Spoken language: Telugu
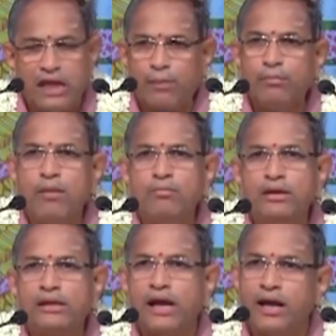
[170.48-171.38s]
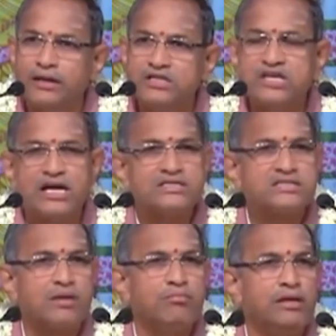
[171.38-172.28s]
ధర్మం మీద కానీ
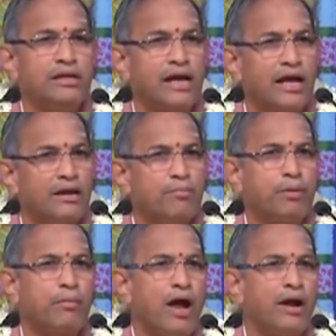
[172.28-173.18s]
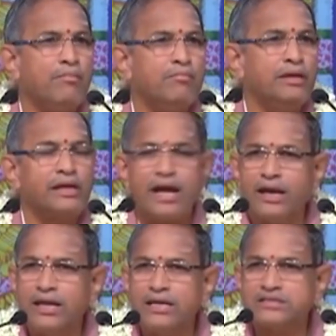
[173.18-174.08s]
శాస్త్రం మీద కానీ ప్రమాణం మీద
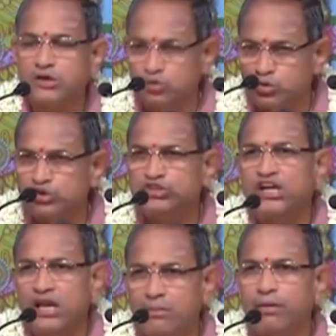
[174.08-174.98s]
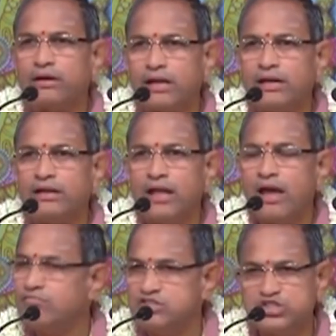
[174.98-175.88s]
కానీ అసలు దృష్టి నిలబట్టలేదే
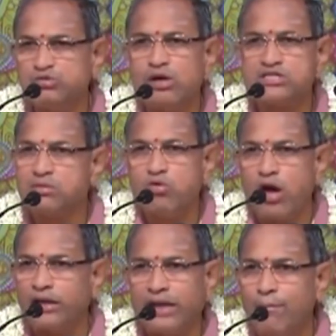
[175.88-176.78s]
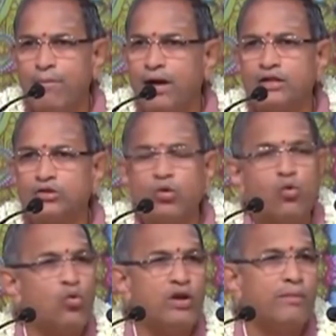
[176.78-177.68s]
ఆ విశ్వాసము ఆ నమ్మకంతో
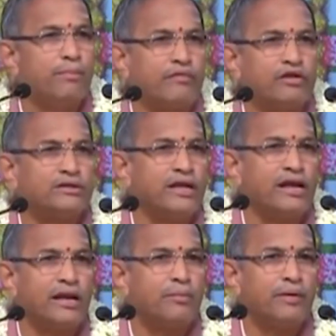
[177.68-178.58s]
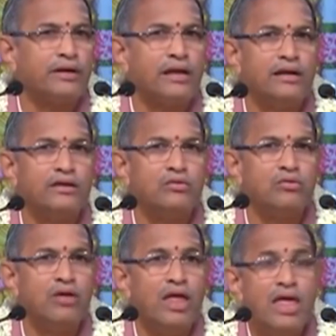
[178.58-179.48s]
కూడిన ప్రవర్తన కనపట్టలేదు
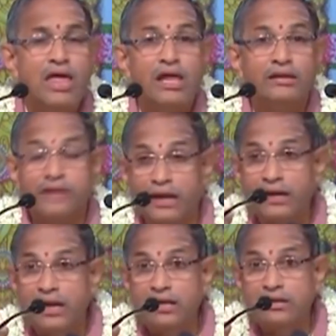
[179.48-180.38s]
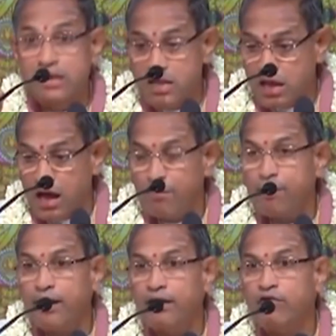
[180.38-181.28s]
తండ్రి దీన్ని
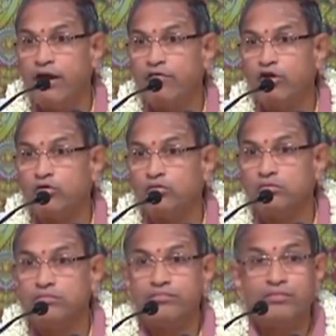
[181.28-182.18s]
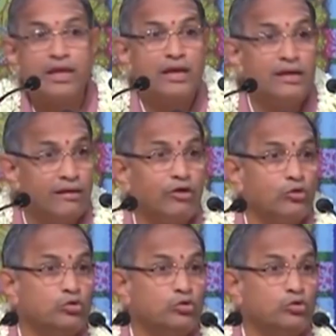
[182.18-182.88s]
కాపాడేవాడెవరు ఎవరు